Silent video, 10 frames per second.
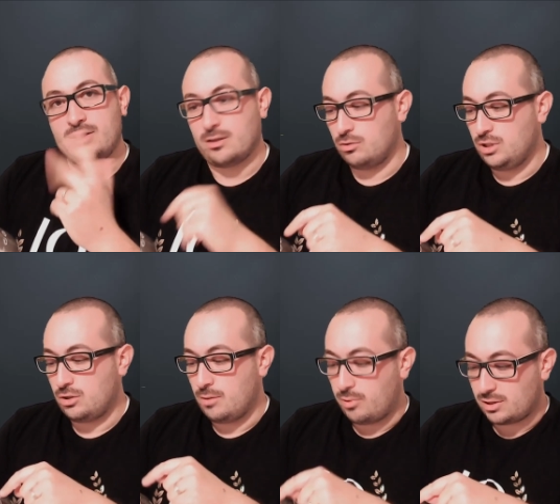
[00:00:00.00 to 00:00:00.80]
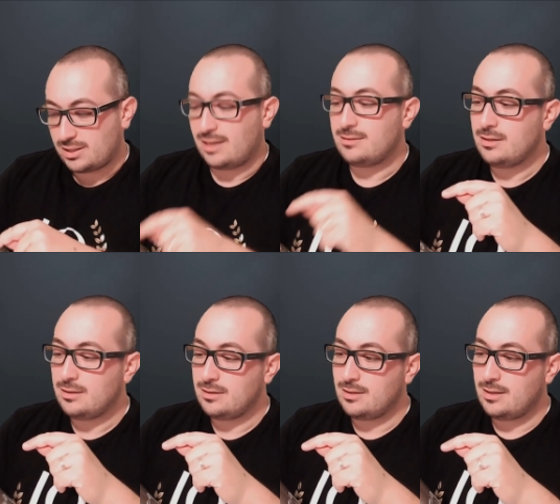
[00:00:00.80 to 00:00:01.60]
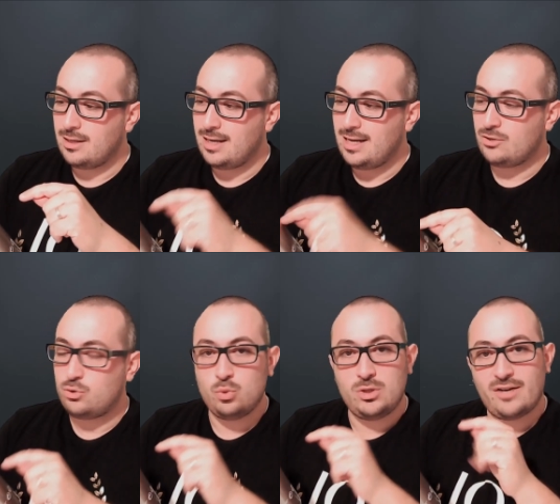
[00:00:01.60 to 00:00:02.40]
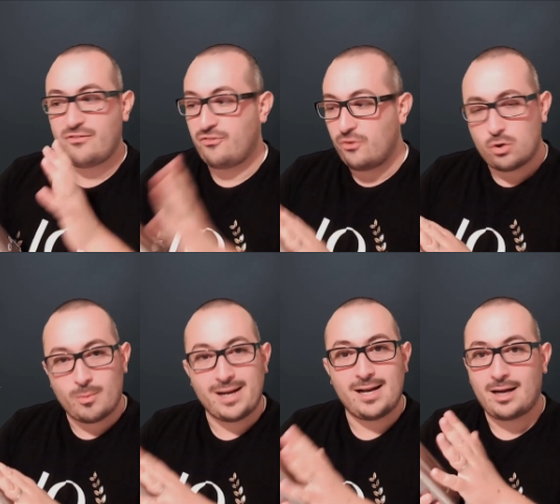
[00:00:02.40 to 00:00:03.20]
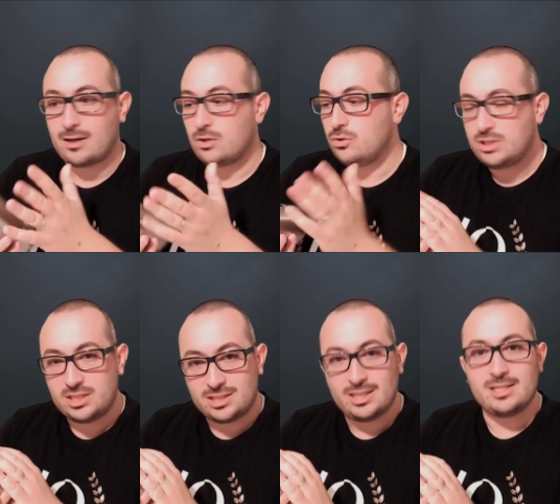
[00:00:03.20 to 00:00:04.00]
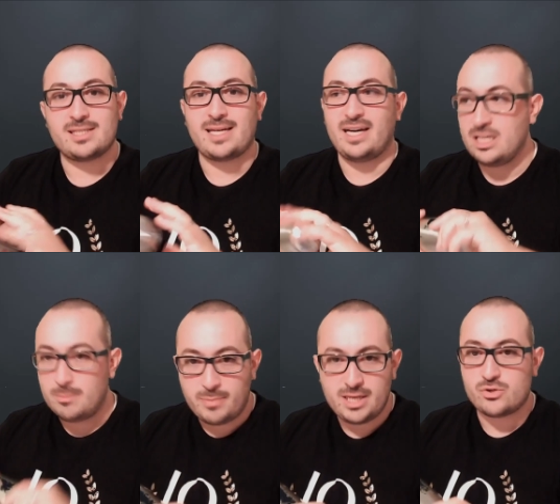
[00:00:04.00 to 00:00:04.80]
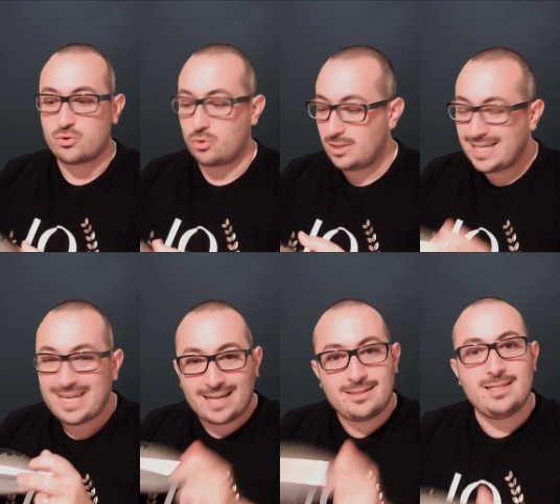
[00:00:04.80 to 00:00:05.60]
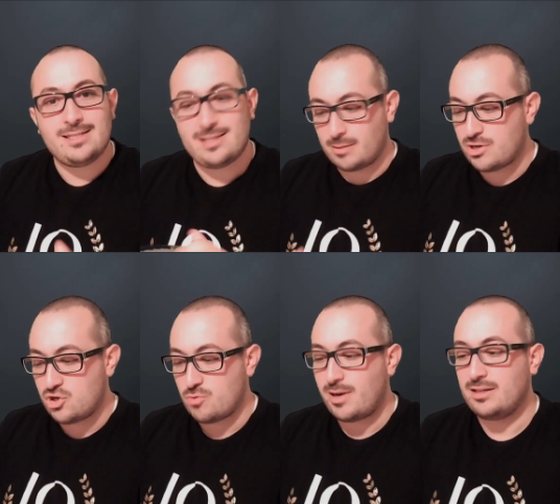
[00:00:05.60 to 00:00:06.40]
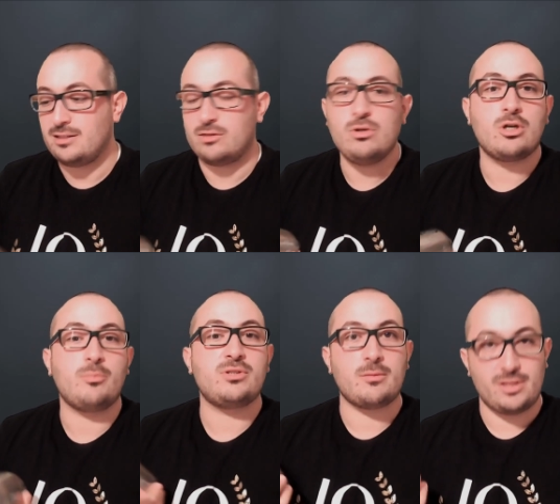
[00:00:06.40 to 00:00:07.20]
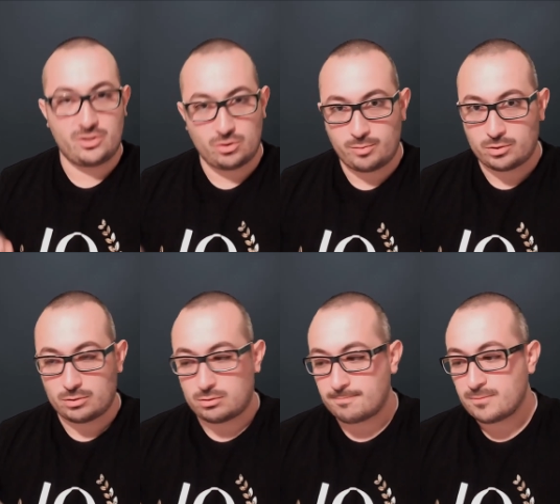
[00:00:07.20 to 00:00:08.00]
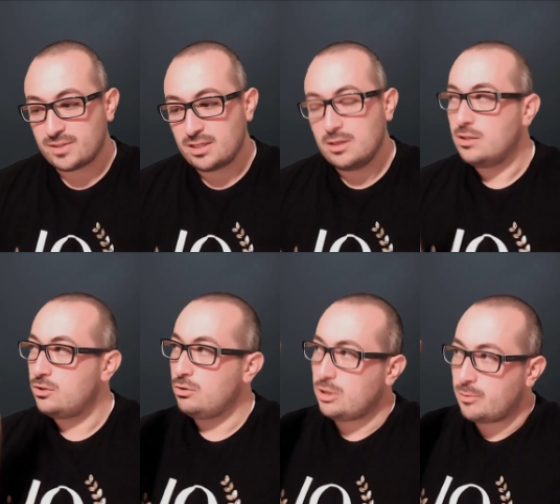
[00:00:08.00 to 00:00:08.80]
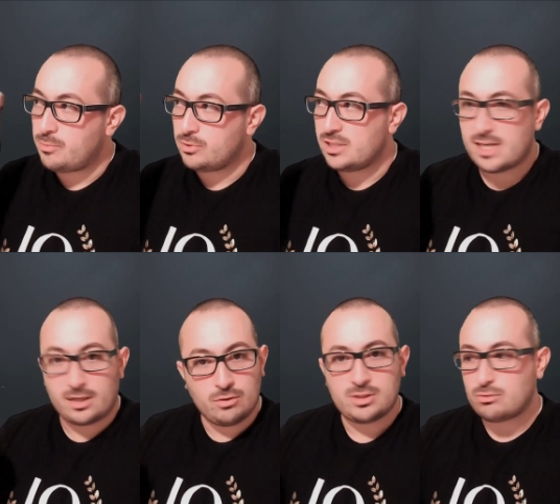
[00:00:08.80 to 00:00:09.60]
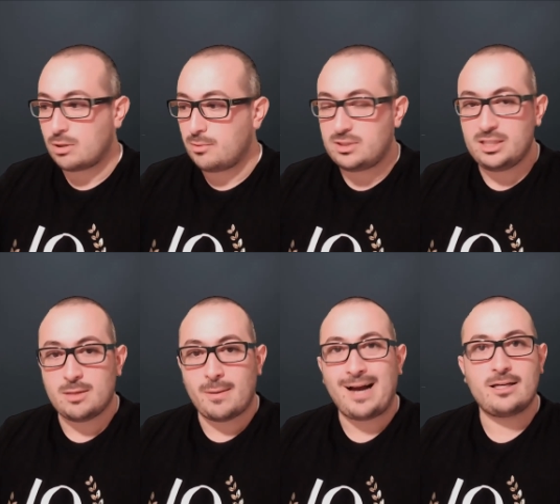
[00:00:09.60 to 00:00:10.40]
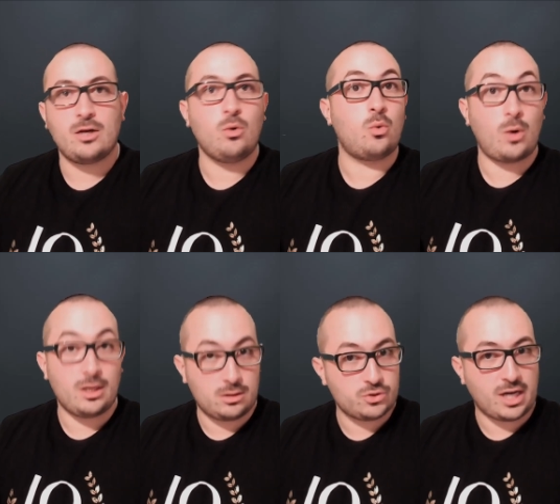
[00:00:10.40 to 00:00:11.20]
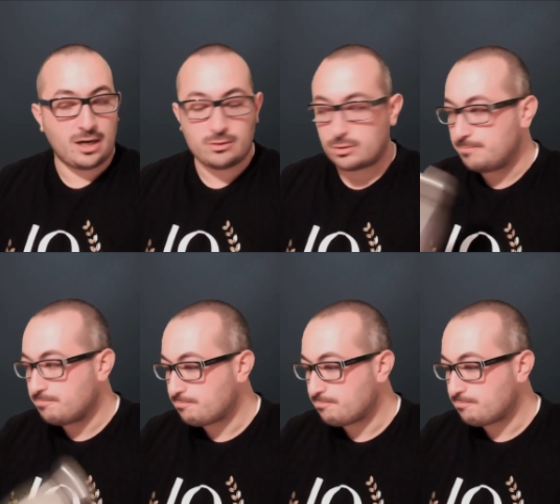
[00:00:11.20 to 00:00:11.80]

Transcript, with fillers: che lo dico è importante, è sulla forma e la consistenza, il peso, le caratteristiche principali di quello che potrebbe essere un prodotto. Se noi andiamo a ipotizzare non tanto la bottiglia ma anche un qualcos'altro,